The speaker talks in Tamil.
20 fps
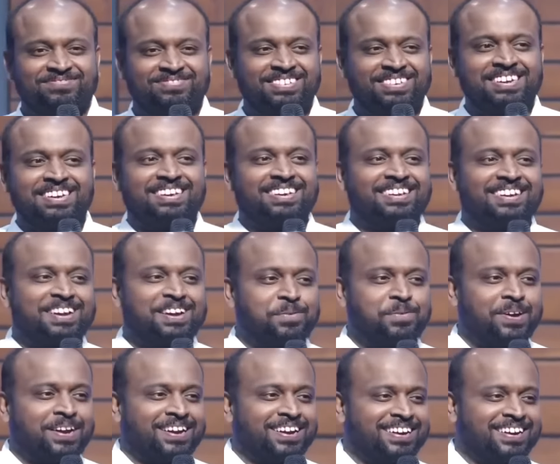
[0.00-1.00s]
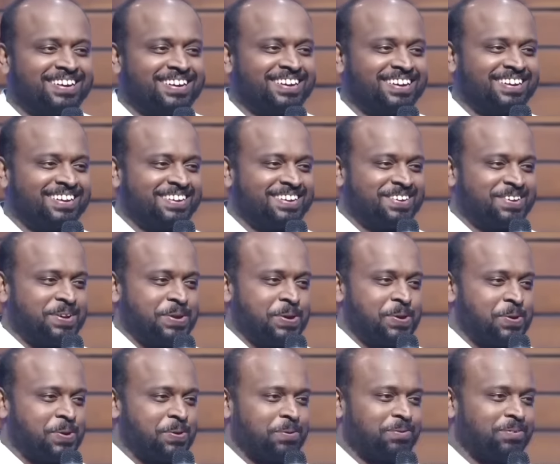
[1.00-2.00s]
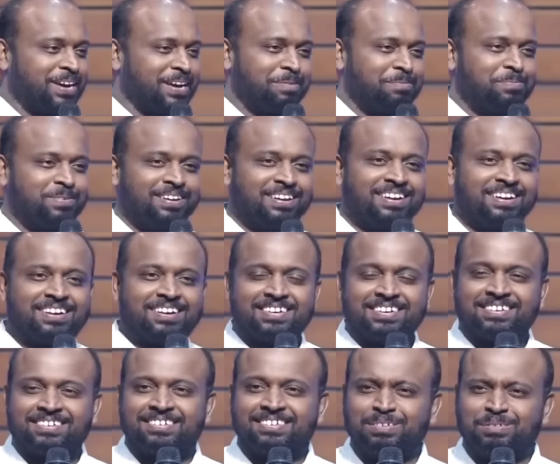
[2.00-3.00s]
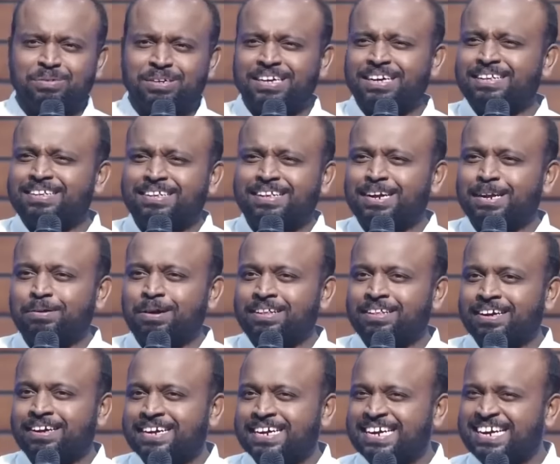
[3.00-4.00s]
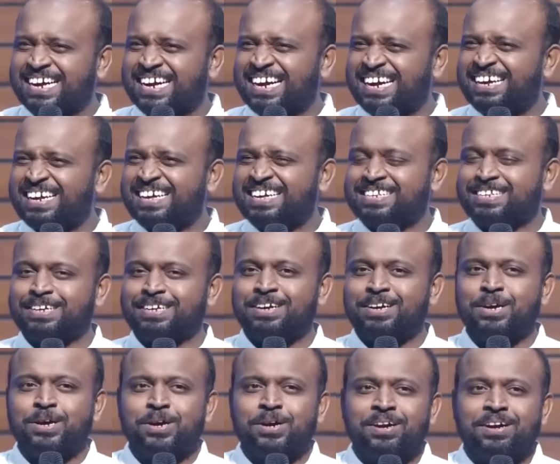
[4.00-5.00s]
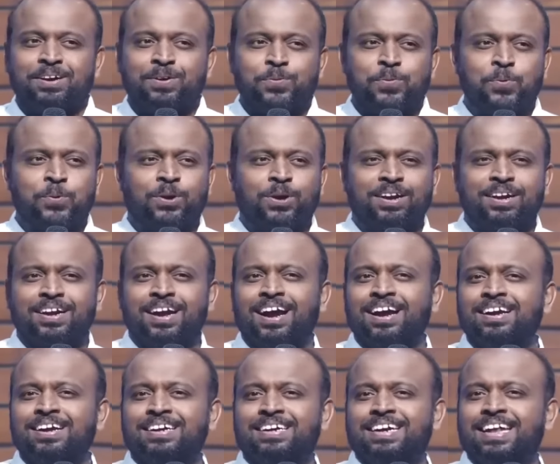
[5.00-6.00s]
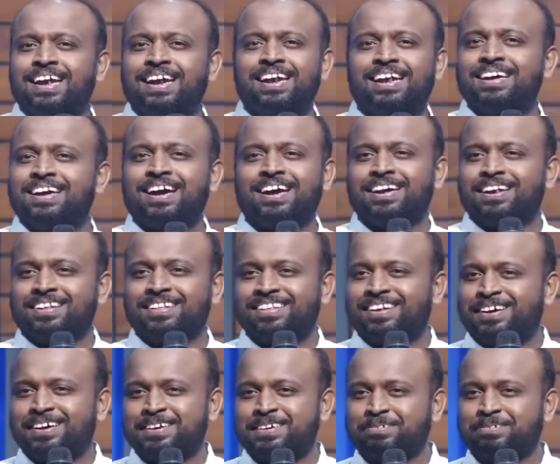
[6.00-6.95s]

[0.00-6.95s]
இனி நான் விறகு எடுக்க இல்லை இப்படி எத்தனை அந்த கடைசி ஒரு நாள் டிலே ஆயிருந்தா